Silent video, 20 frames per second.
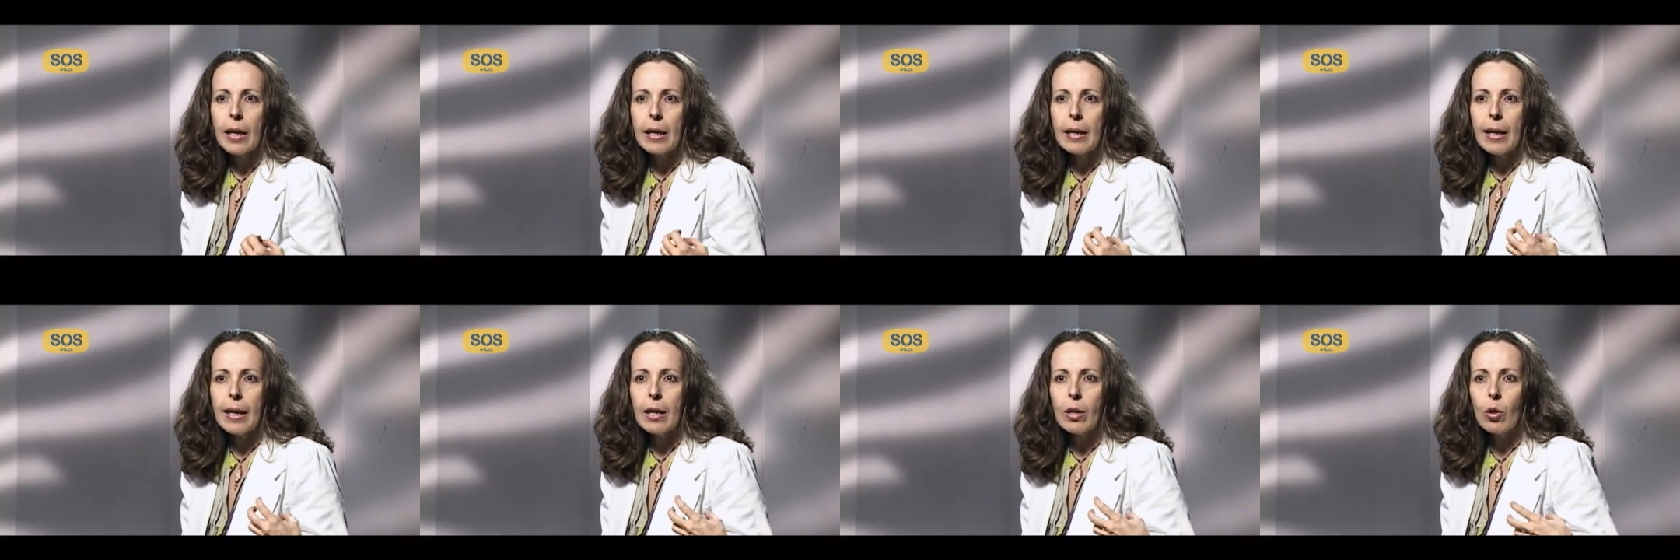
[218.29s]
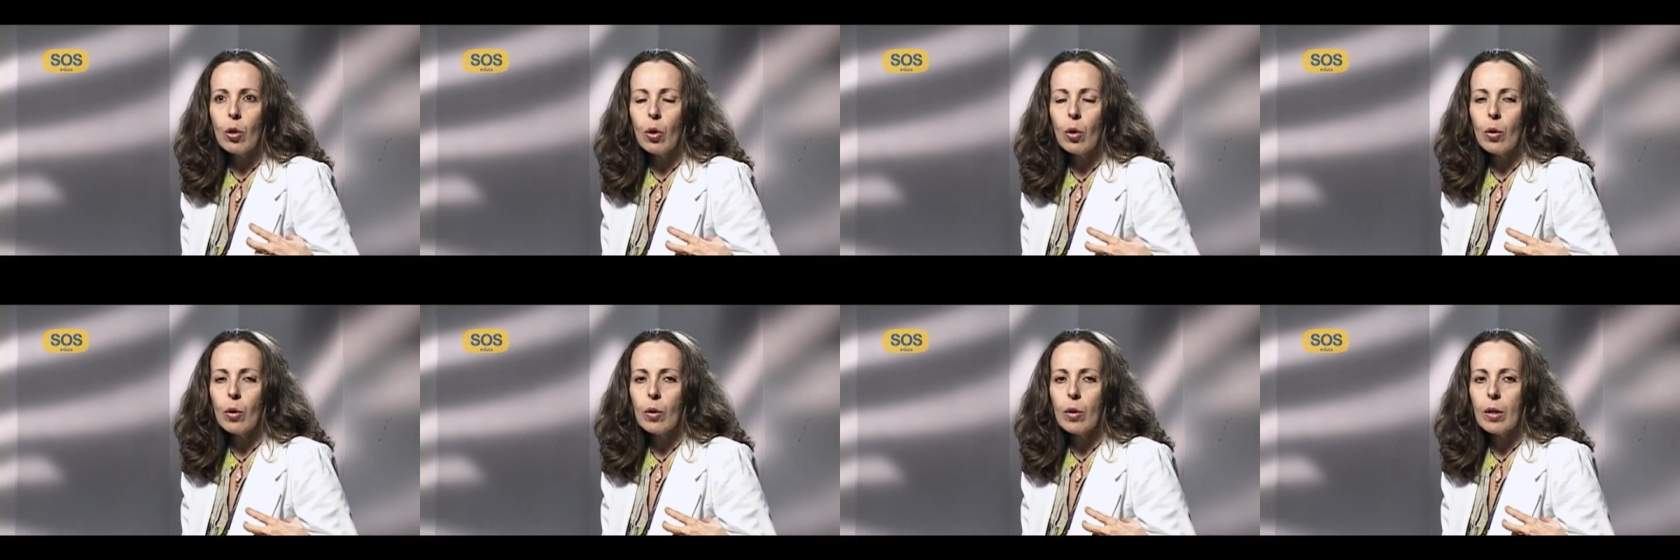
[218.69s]

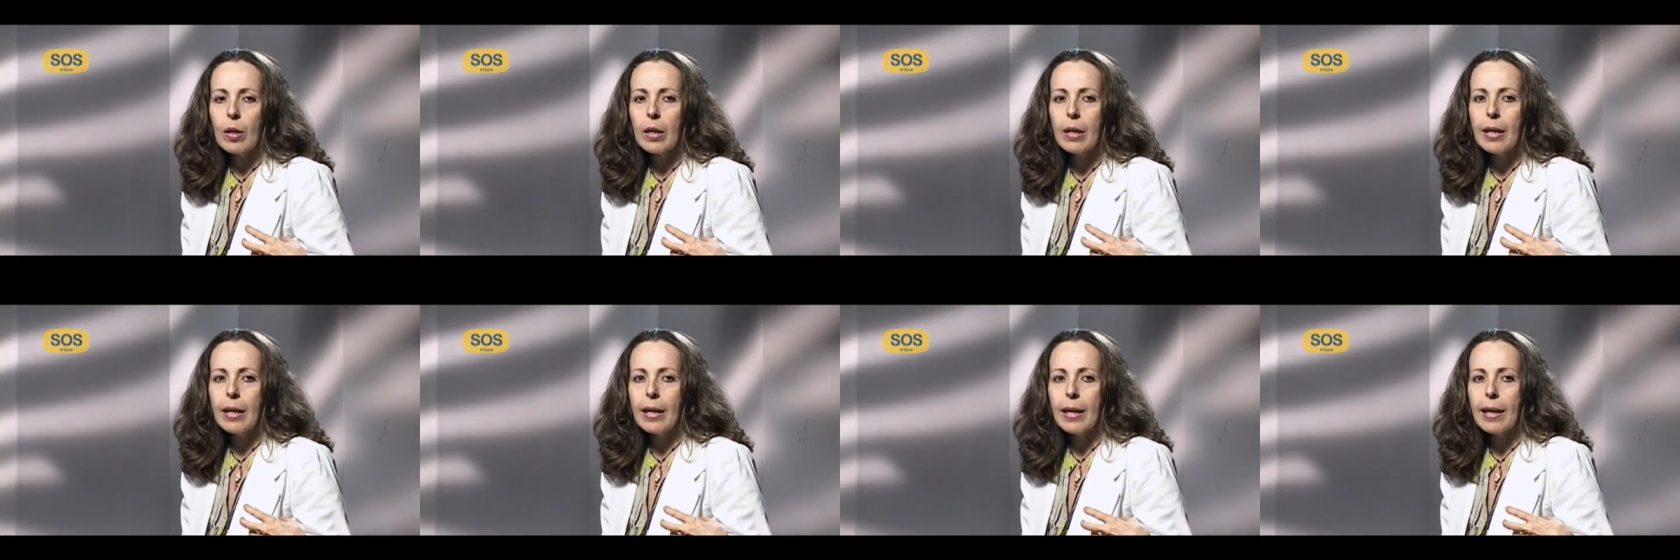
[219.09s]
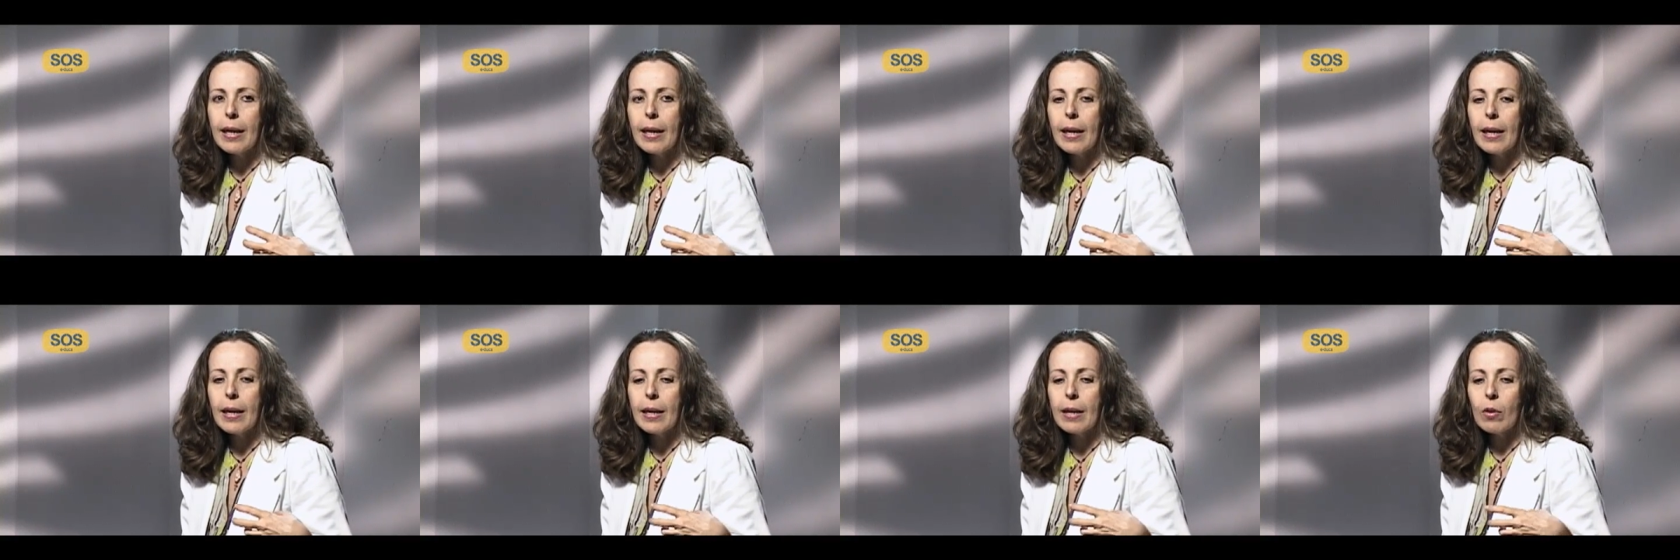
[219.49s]
Dentro
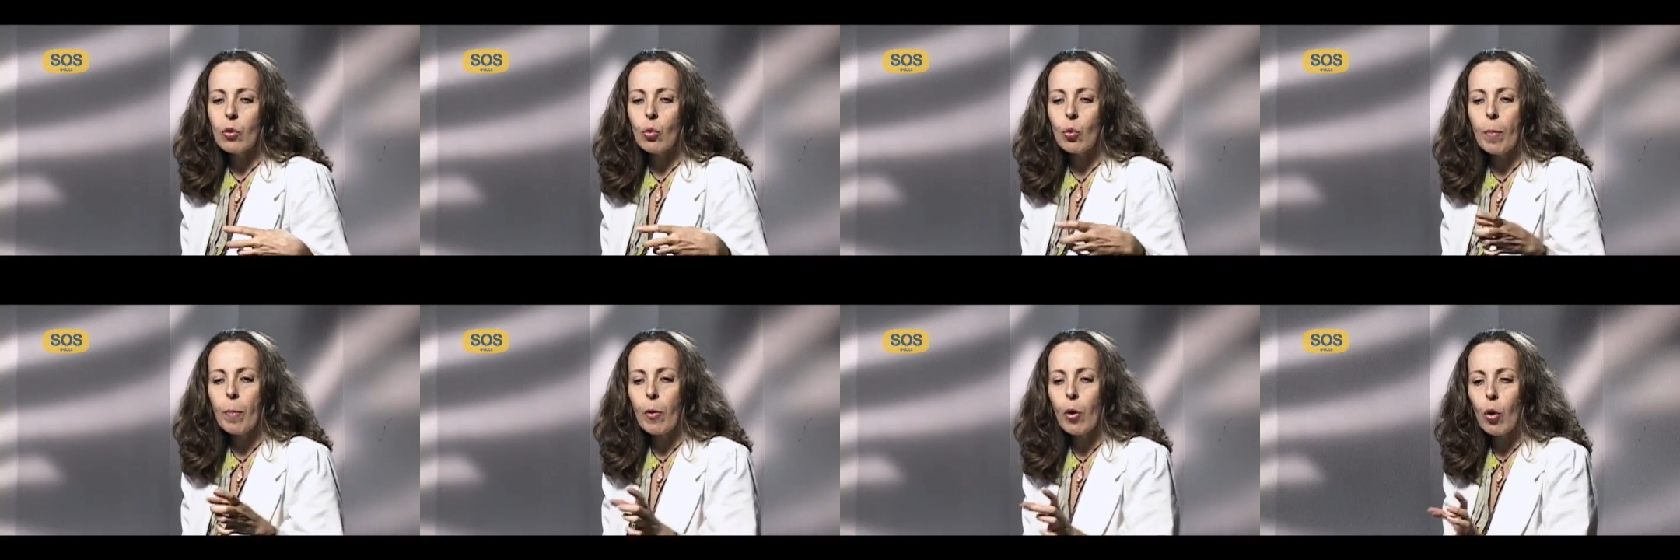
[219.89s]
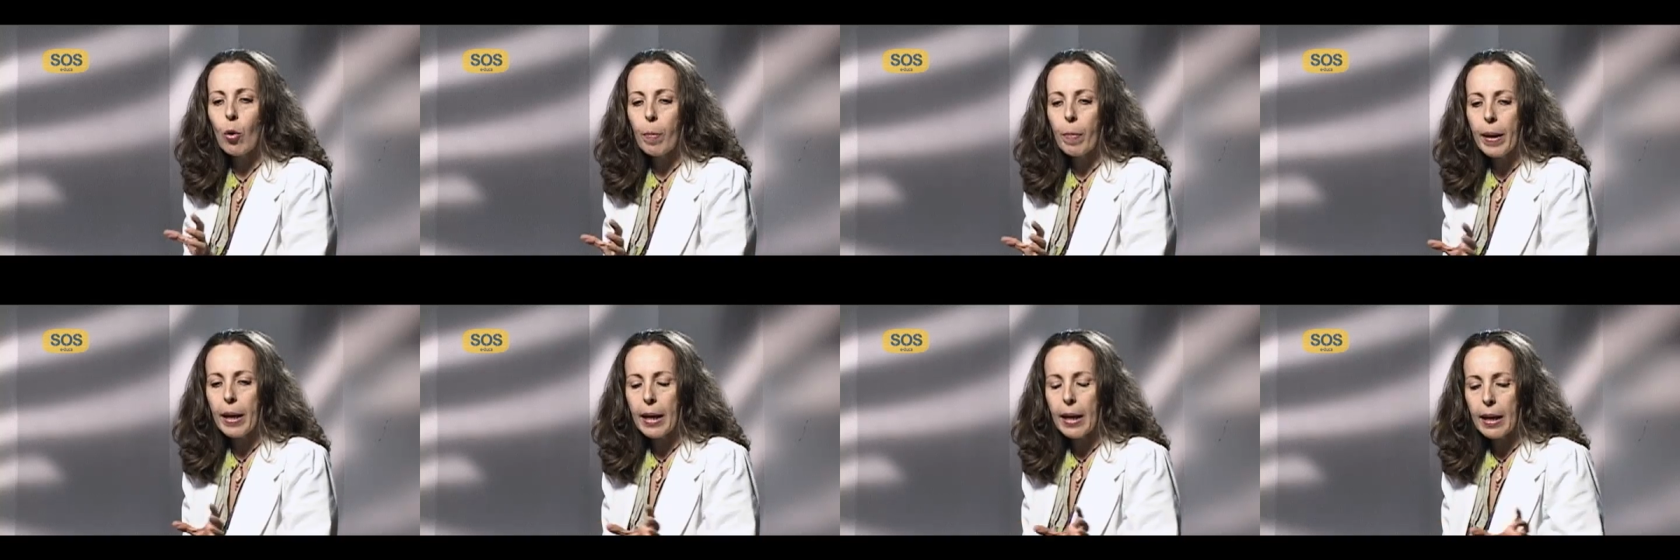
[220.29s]
de su,
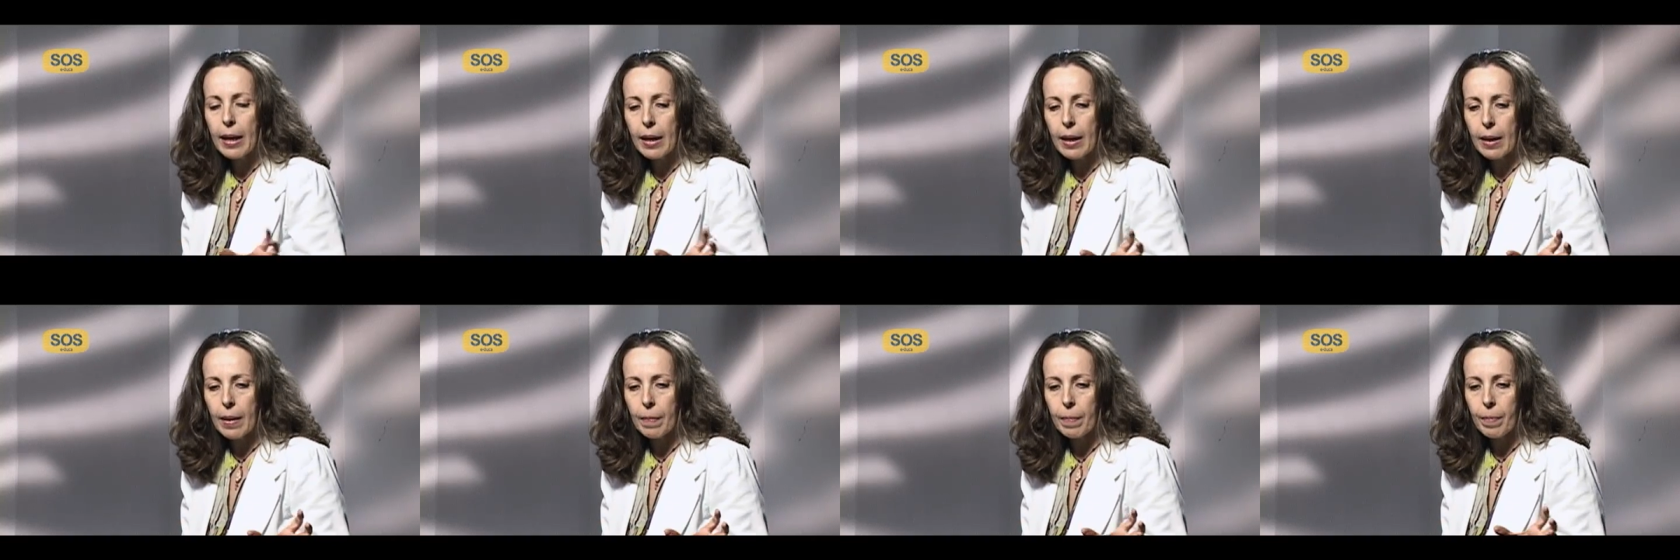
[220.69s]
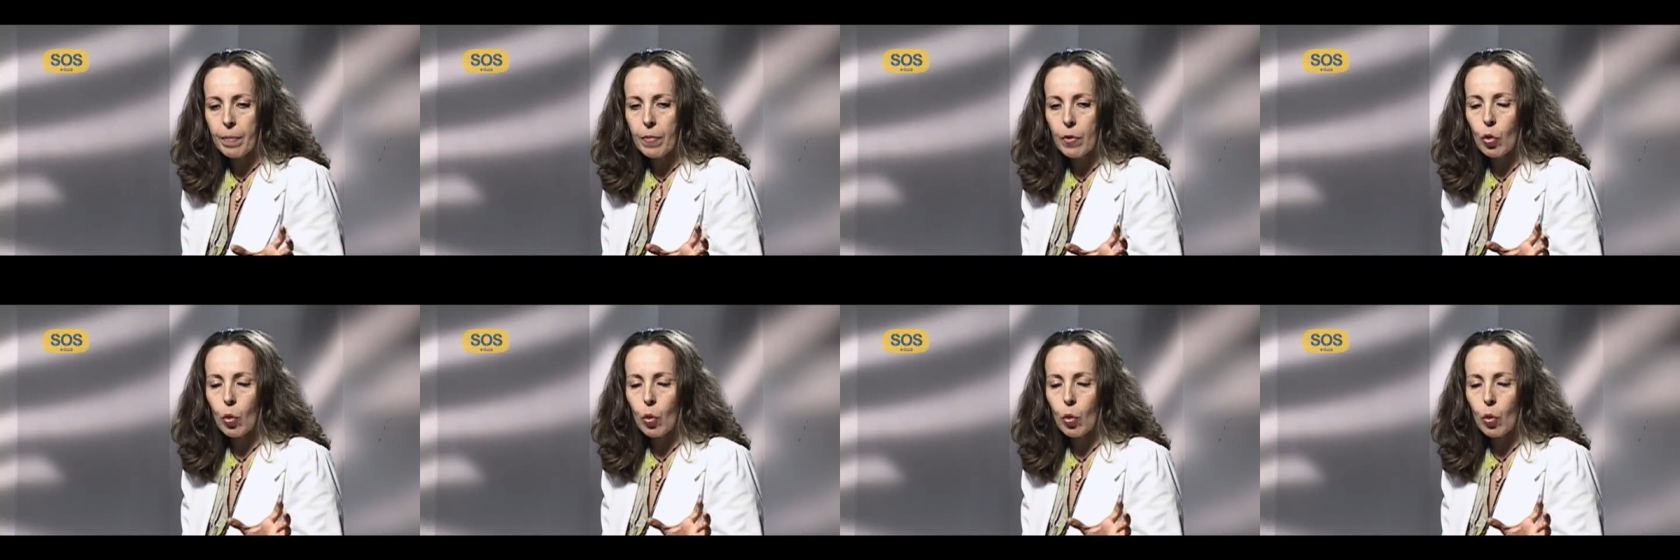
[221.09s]
propia,